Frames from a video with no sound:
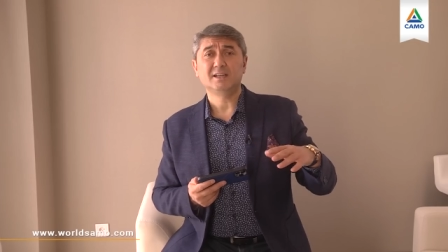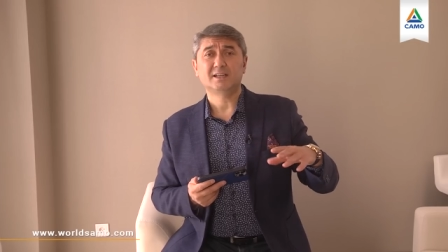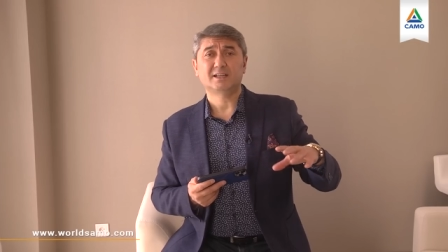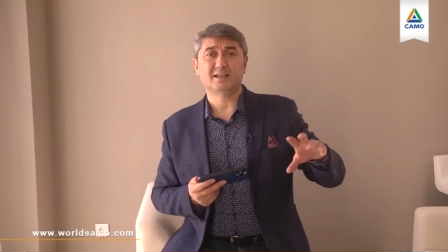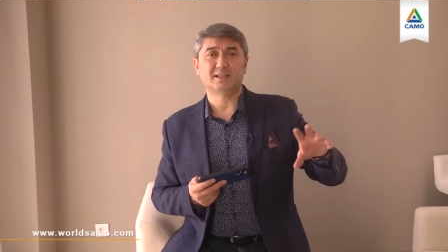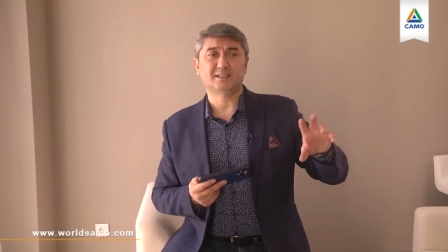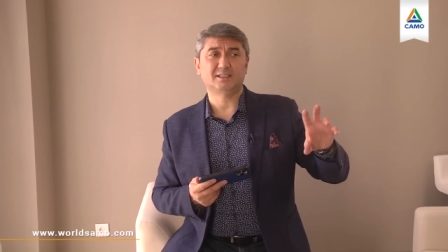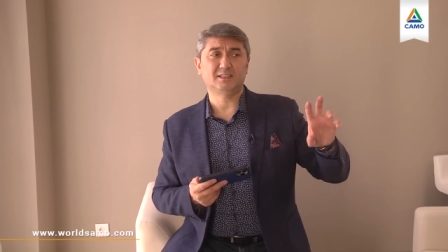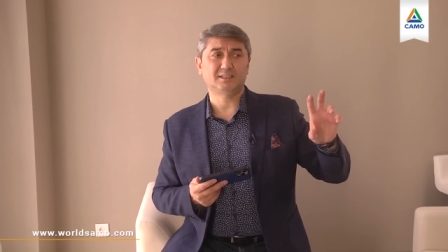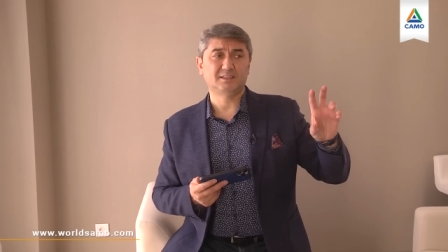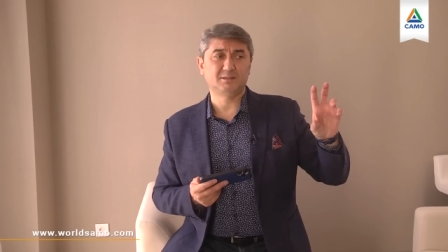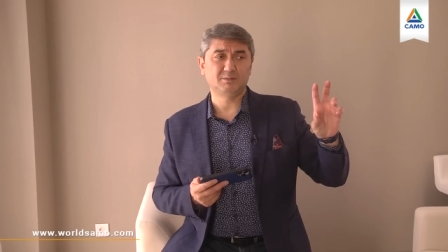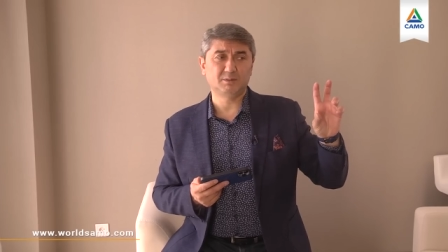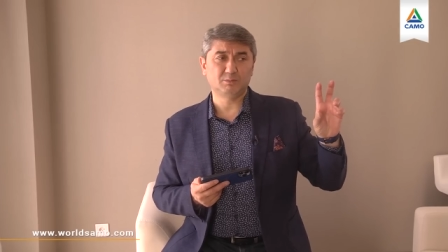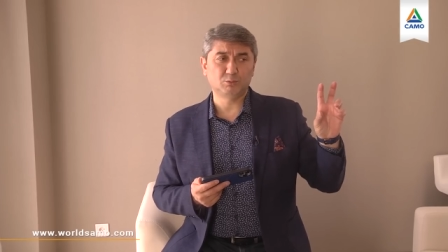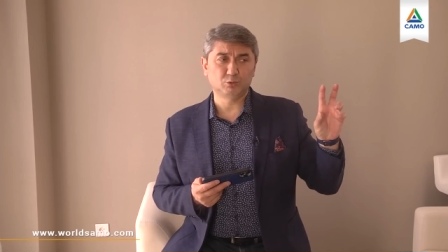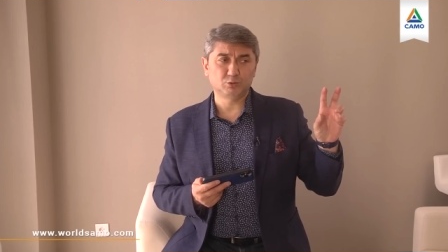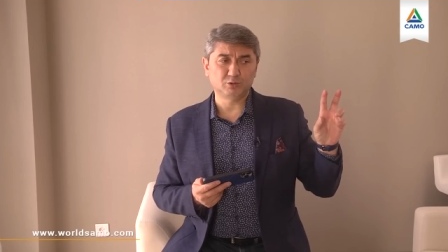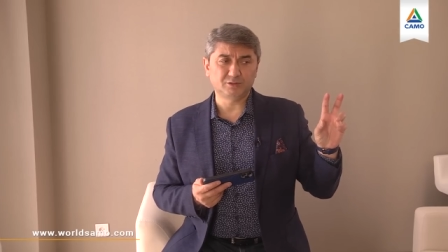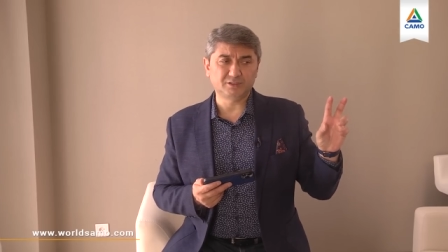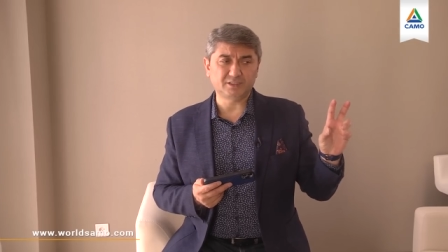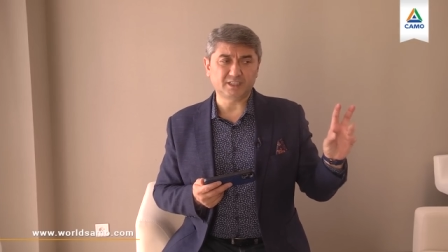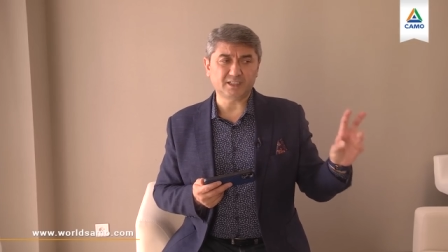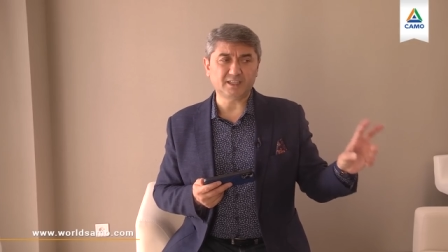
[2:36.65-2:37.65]
когда тебе
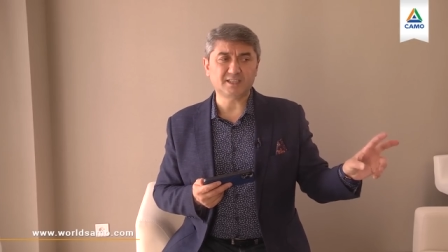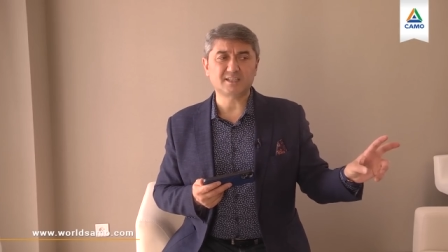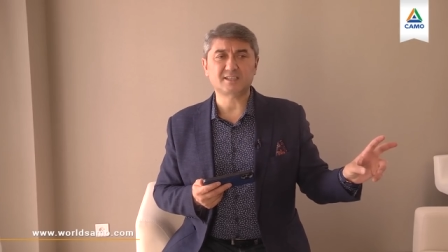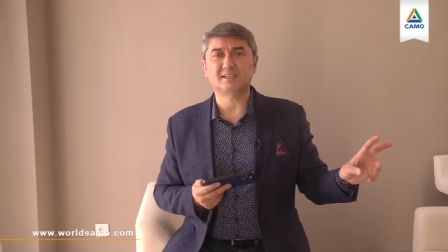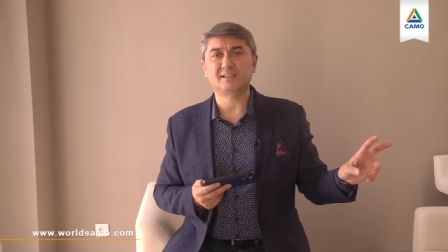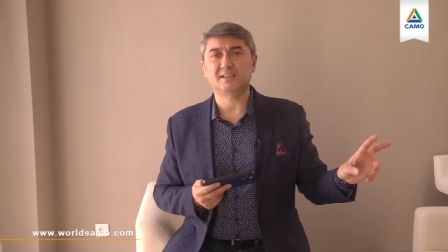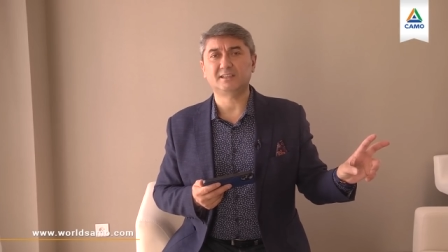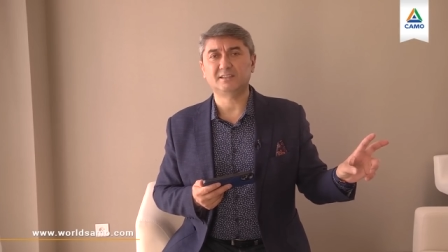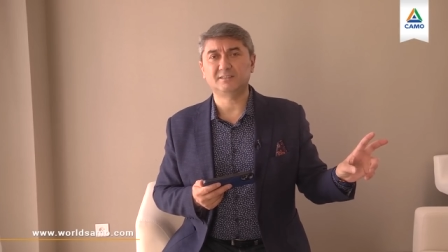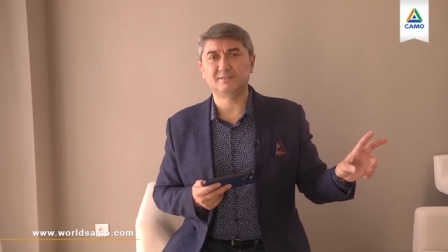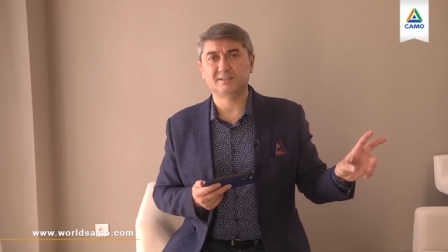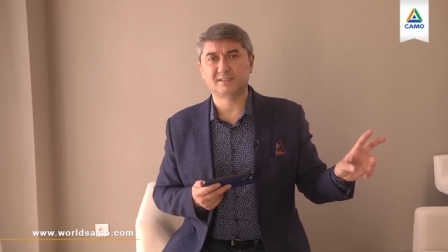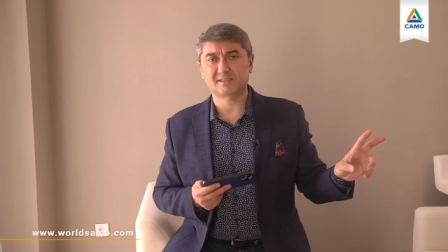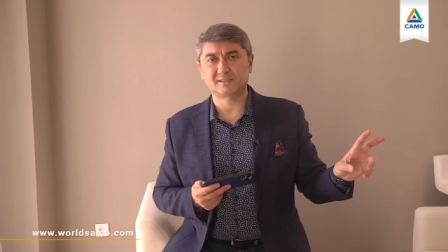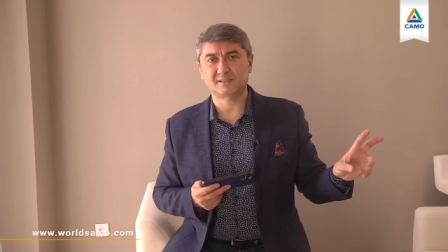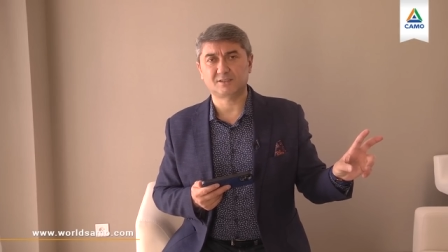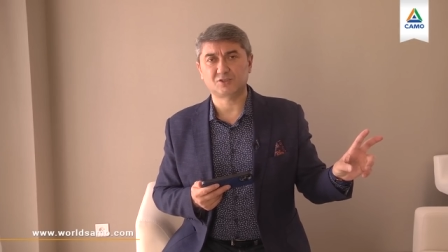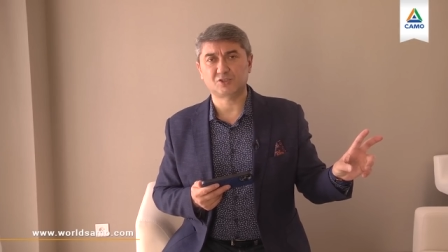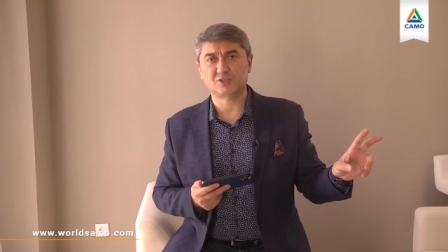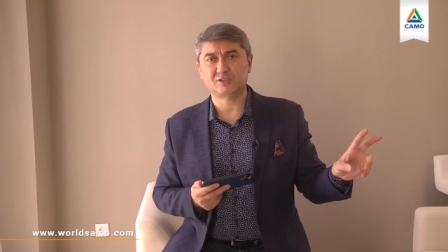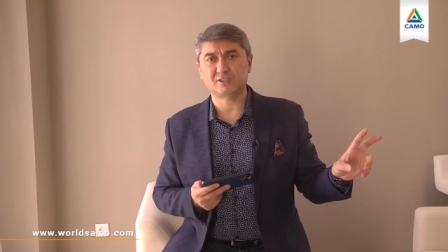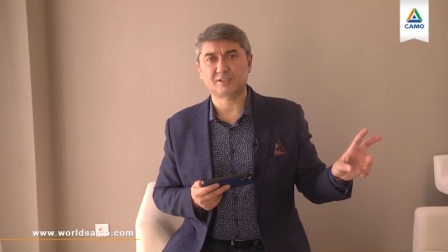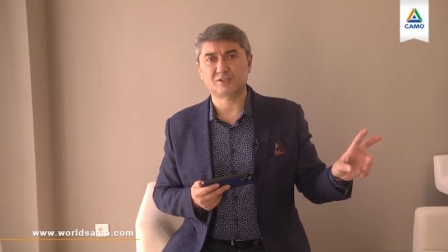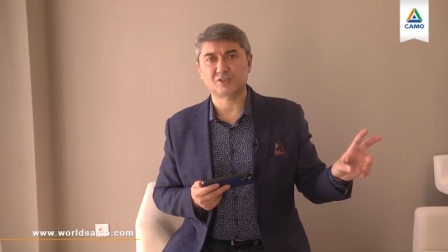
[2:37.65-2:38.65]
будут 30 лет
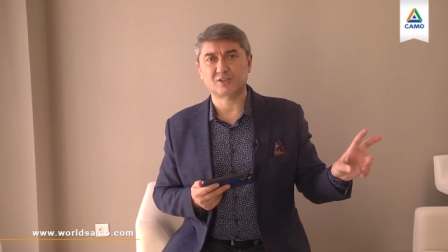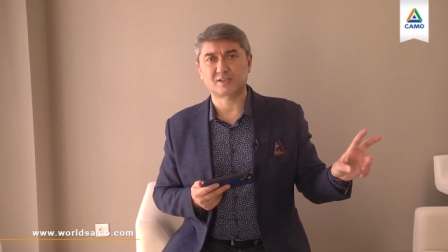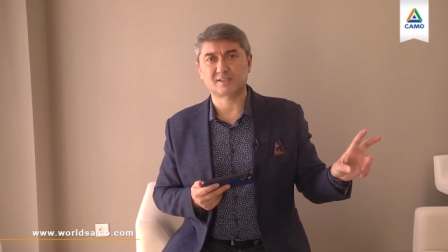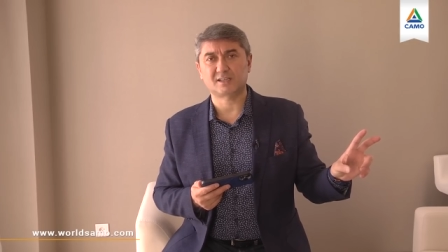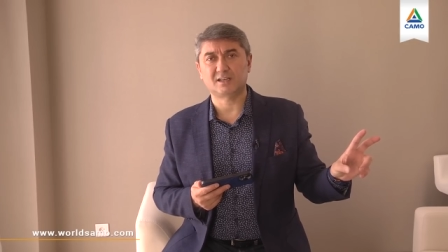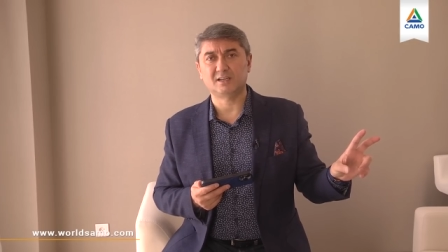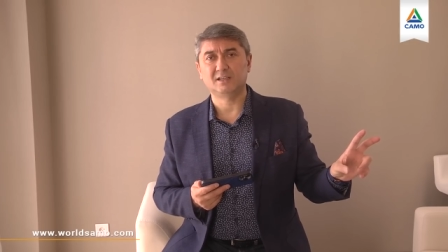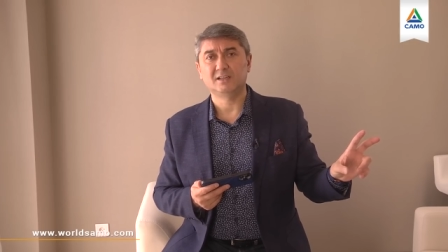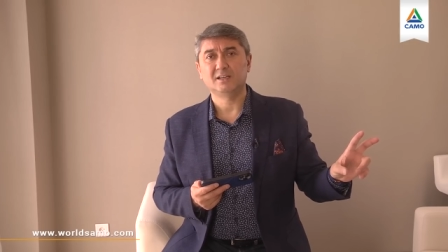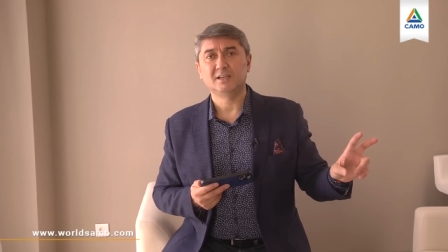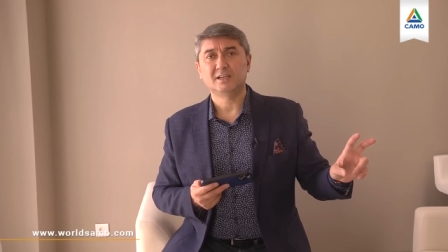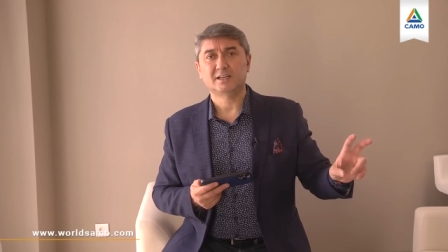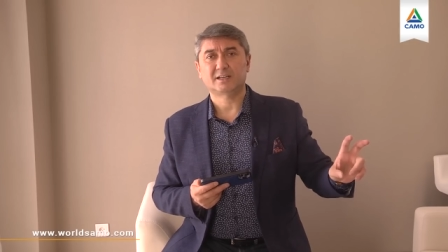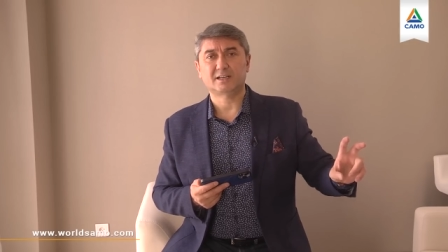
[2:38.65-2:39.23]
24 часа,